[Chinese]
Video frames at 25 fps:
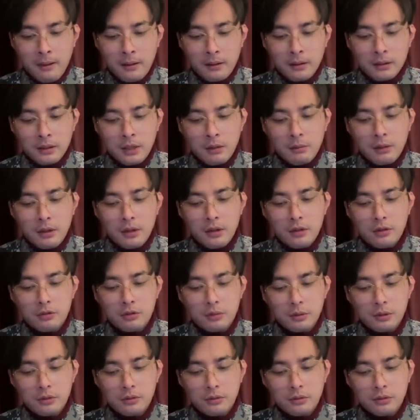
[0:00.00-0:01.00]
台湾所
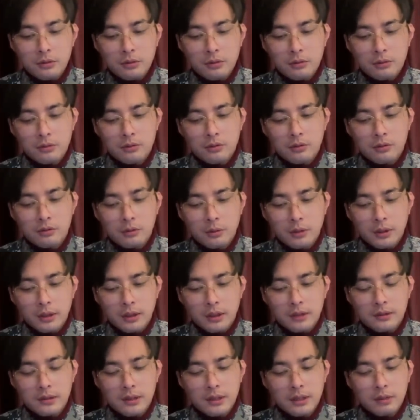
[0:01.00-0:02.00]
谓总统所
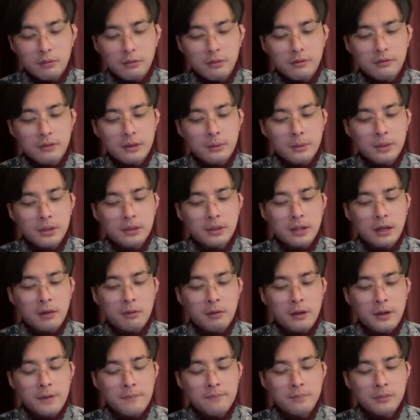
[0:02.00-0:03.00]
谓蔡英文发表谈
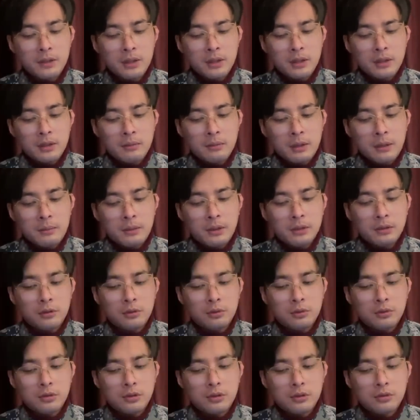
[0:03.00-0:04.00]
话，把矛头
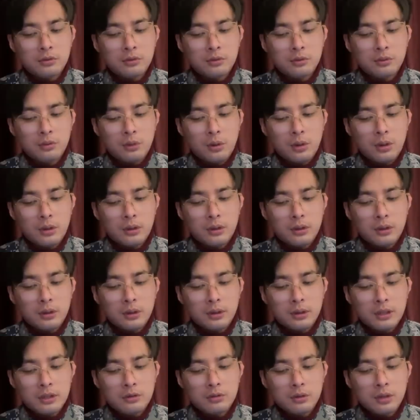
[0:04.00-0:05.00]
对准中国。
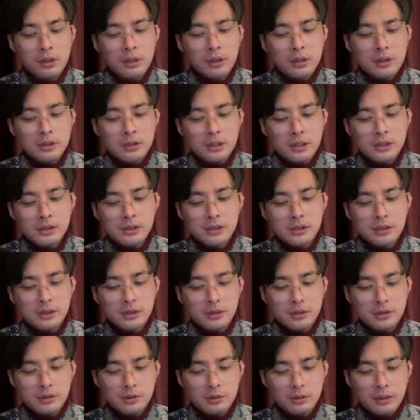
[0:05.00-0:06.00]
他说，长期
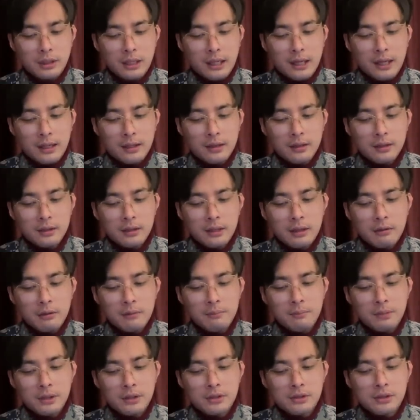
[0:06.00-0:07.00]
以来。台湾
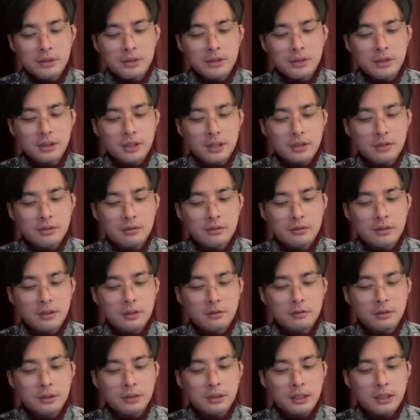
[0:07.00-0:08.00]
秉持的信念就是在
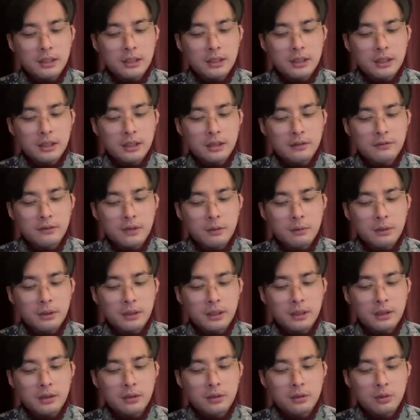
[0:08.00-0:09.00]
最大的能力范围
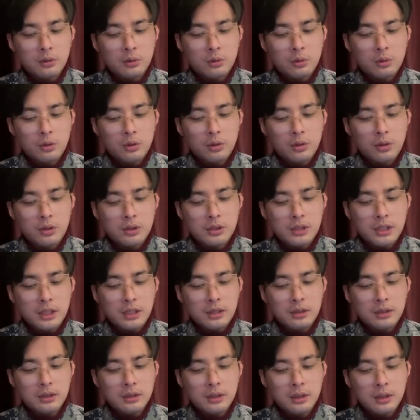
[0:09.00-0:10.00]
内，透过
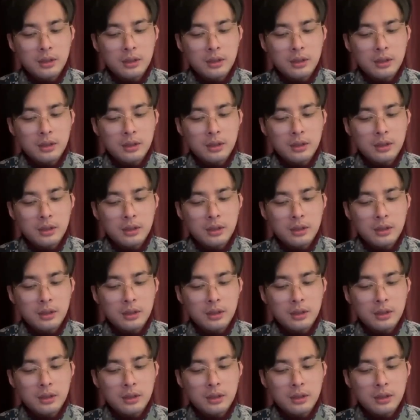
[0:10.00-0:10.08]
前